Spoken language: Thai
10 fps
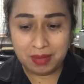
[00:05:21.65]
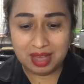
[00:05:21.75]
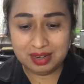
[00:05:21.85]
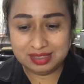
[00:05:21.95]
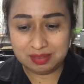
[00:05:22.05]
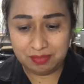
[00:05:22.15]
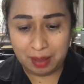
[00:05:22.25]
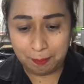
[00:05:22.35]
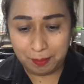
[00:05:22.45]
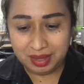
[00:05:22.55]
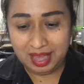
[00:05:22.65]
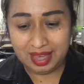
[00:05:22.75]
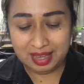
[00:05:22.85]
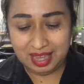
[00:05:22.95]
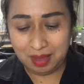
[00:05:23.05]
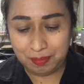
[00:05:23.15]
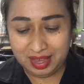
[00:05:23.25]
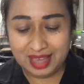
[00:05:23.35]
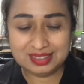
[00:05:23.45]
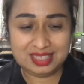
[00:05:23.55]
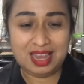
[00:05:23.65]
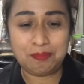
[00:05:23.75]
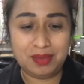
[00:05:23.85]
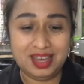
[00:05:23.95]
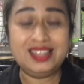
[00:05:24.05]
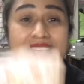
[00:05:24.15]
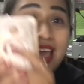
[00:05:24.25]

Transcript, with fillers: มากๆเลยสำหรับป้าแขกเองป้าแขกจะนำเงิน